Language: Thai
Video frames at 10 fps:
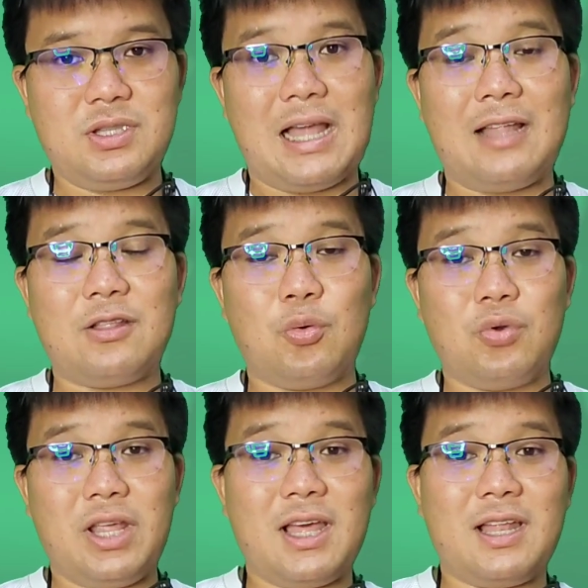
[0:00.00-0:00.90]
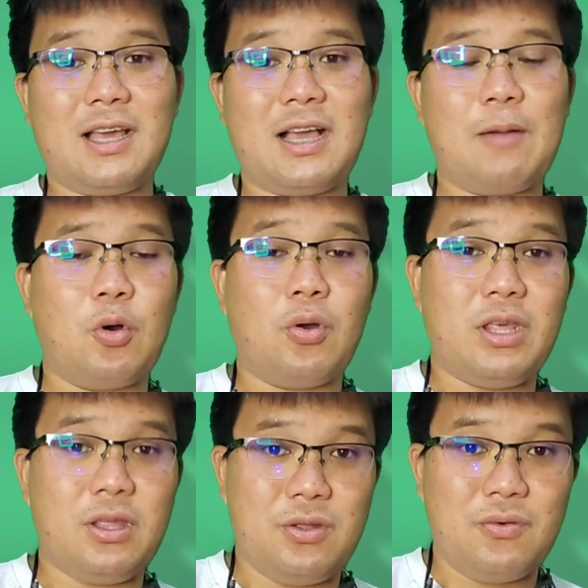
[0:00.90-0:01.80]
นะตรงนี้นะครับของ
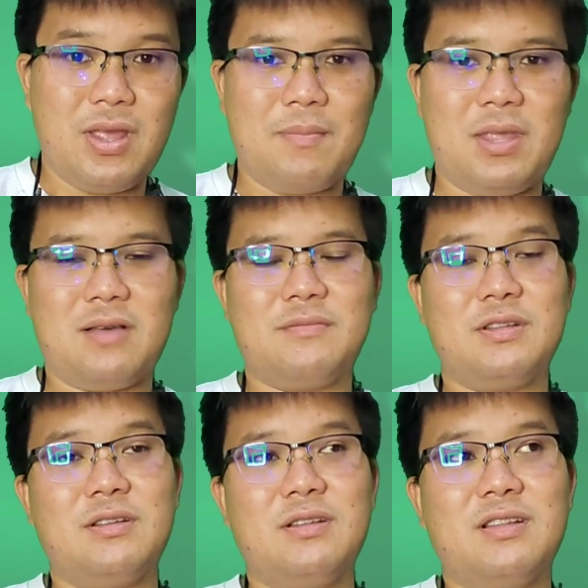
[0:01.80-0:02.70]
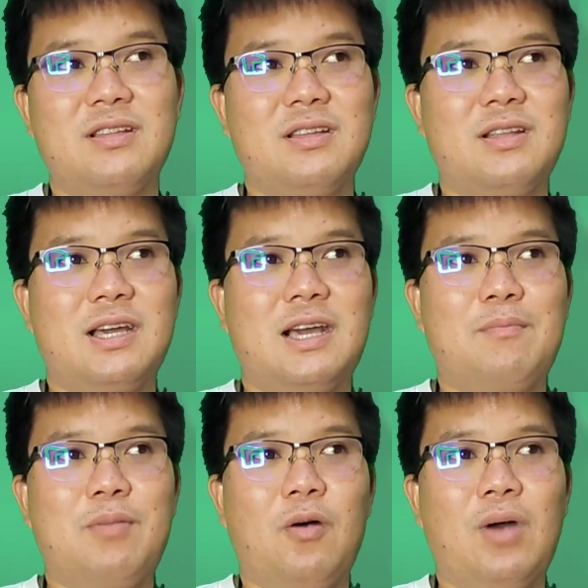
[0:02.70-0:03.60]
อีเธเรียมเนี่ยนะครับ
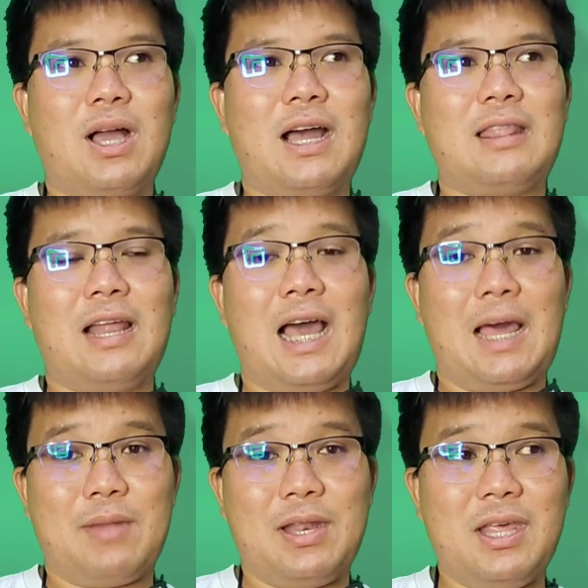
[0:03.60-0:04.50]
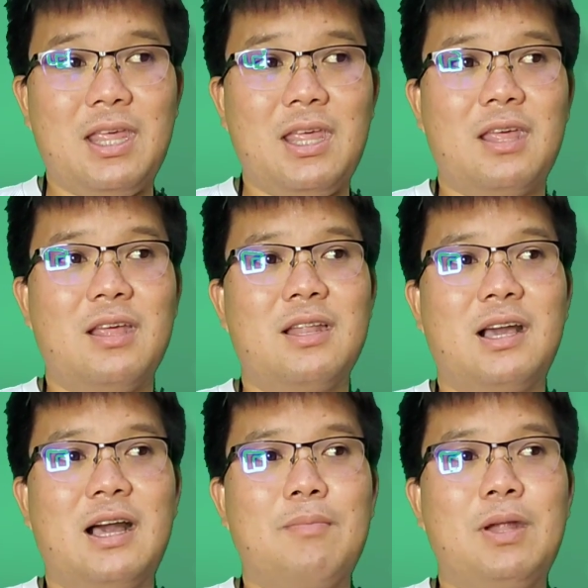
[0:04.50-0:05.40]
เพราะว่าการตลาดมันดีนะ
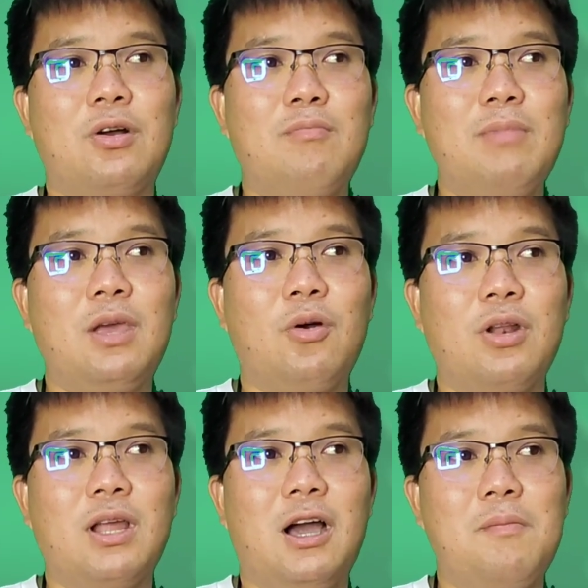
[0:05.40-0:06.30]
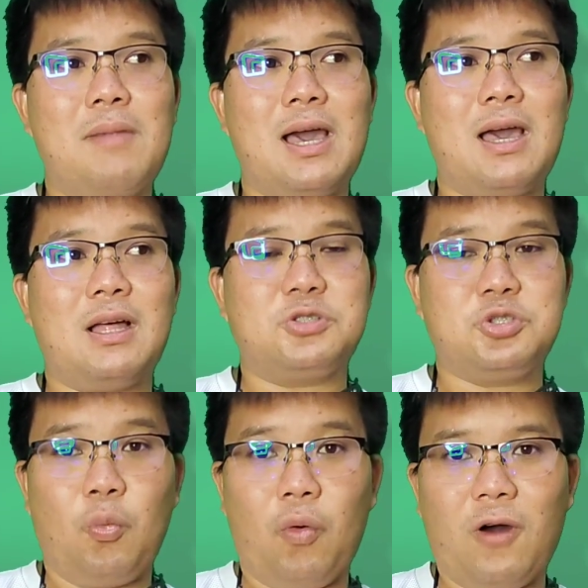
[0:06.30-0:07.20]
ครับแล้วก็มีคนเข้ามาส
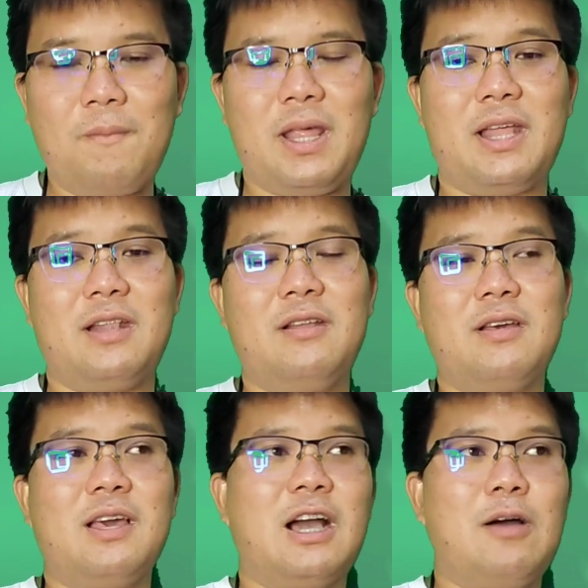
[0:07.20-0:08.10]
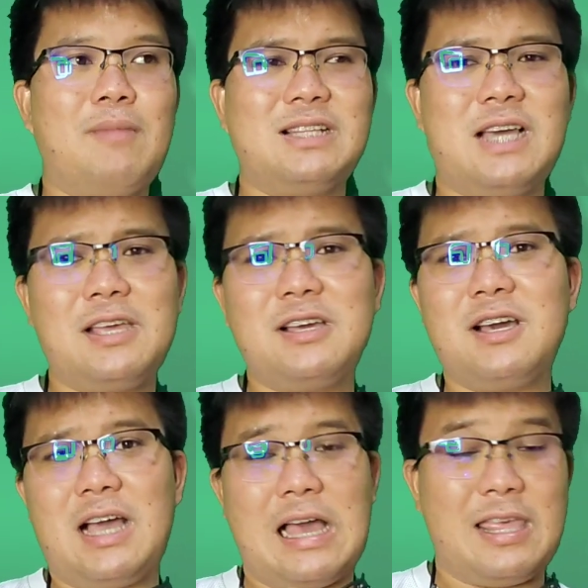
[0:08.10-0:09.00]
วอปเหรียญเข้ามาใช้เครื
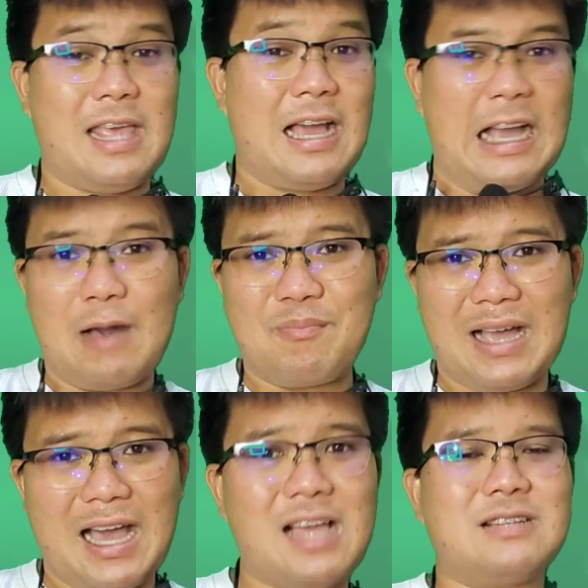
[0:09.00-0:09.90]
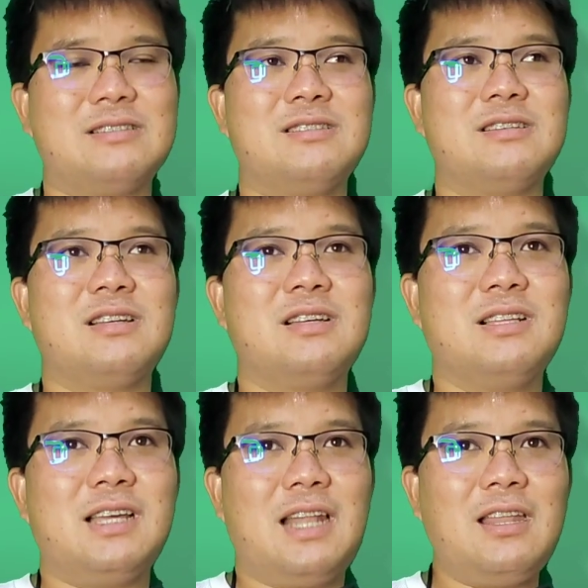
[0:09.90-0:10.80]
อข่ายอย่างคับคั่ง
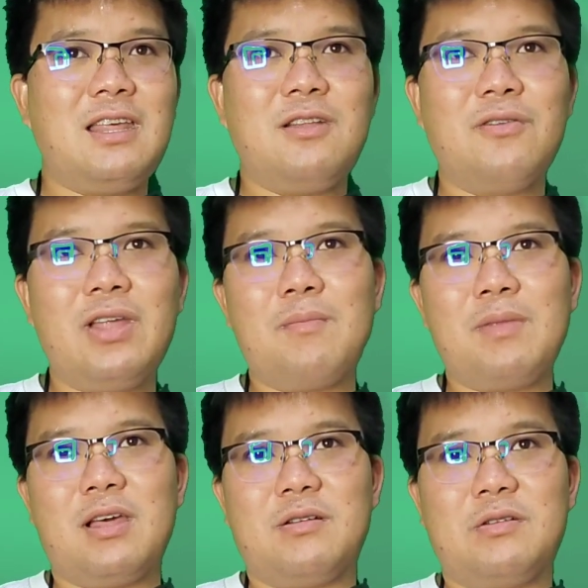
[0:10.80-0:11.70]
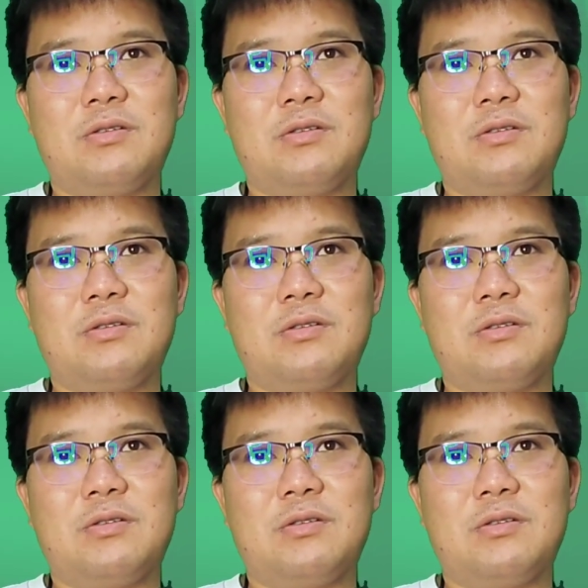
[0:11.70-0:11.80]
ฉะนั้นอีเธเรียมเนี่ย